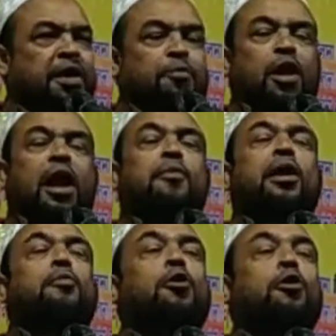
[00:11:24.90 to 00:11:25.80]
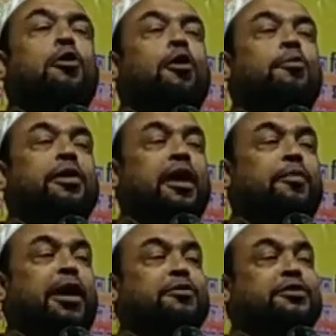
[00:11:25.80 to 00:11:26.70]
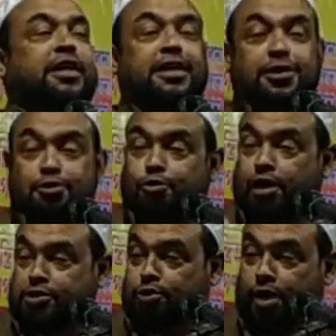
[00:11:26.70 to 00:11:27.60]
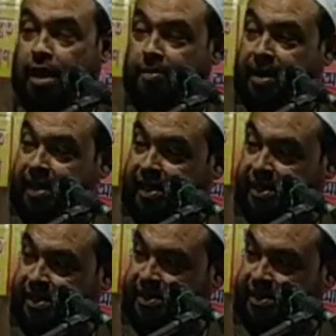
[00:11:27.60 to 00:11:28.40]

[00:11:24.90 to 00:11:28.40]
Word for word: বলে আমার মরণ হবে না ভারতটা হিন্দু রাষ্ট্র না বানিয়ে